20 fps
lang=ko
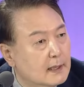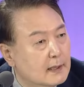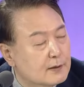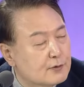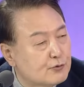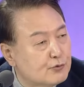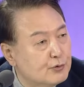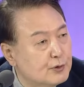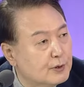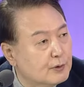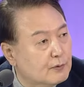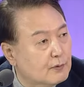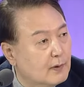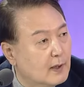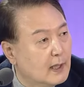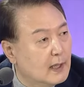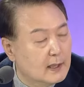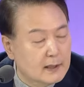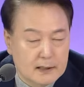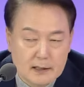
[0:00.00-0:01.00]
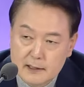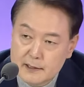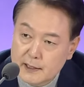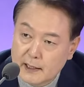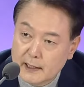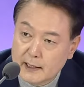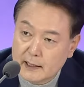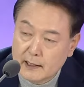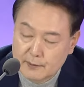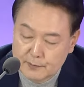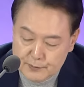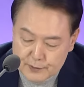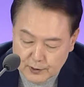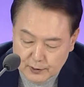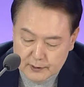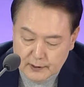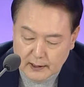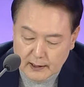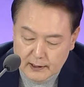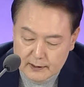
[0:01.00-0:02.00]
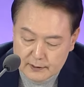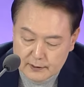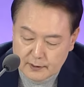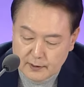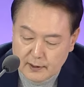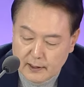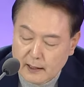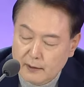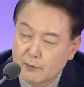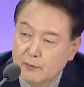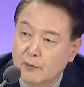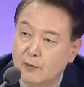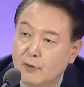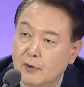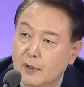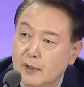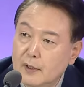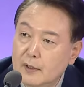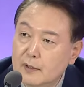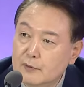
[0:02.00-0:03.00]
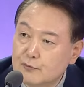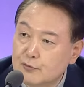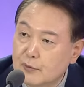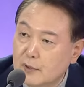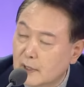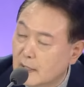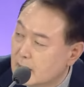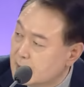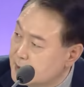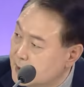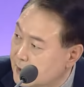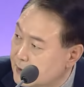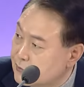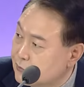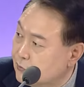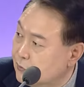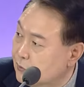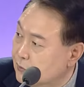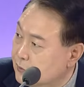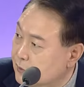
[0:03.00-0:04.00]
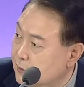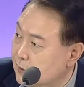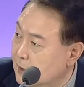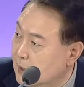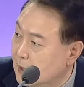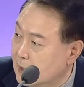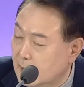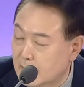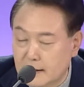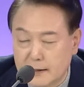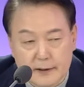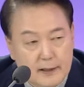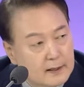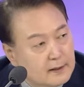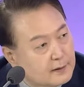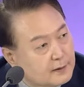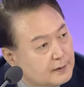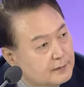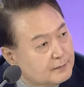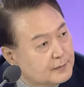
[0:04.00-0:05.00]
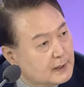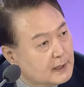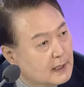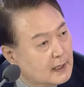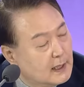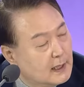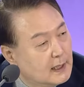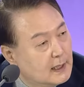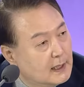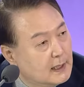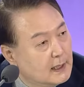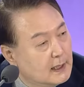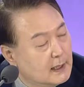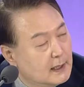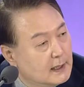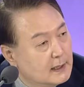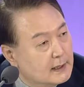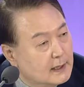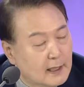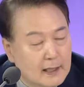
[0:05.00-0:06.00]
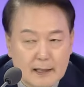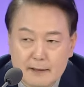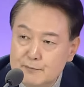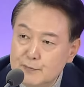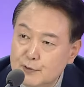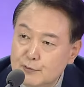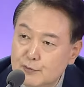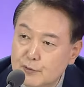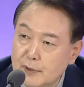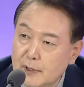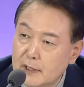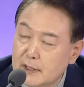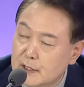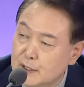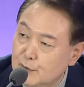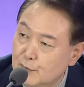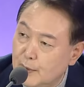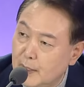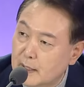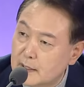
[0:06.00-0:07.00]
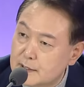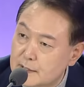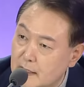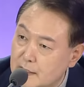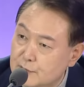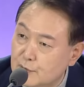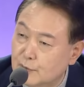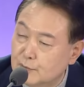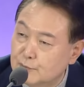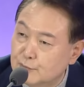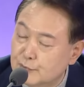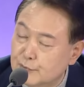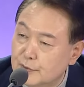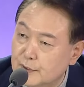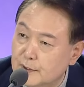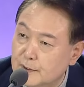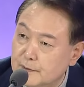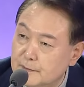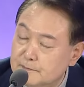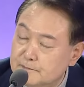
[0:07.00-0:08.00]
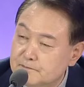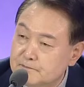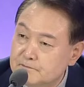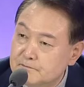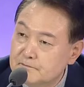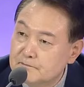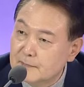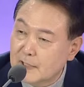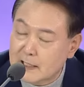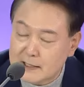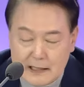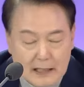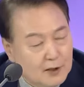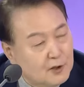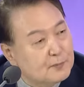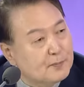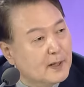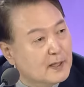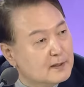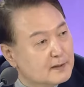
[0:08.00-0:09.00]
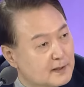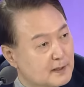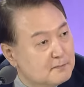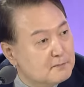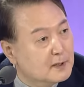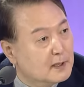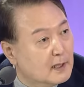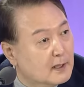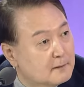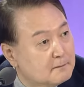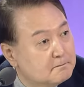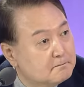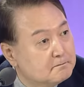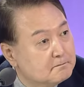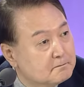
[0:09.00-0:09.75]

수익과 일자리가 엄청나게 늘어나고 국가 세수도 늘어나게 되는 겁니다. 대한민국의 기획 재정부도요 다 사업하는 데입니다.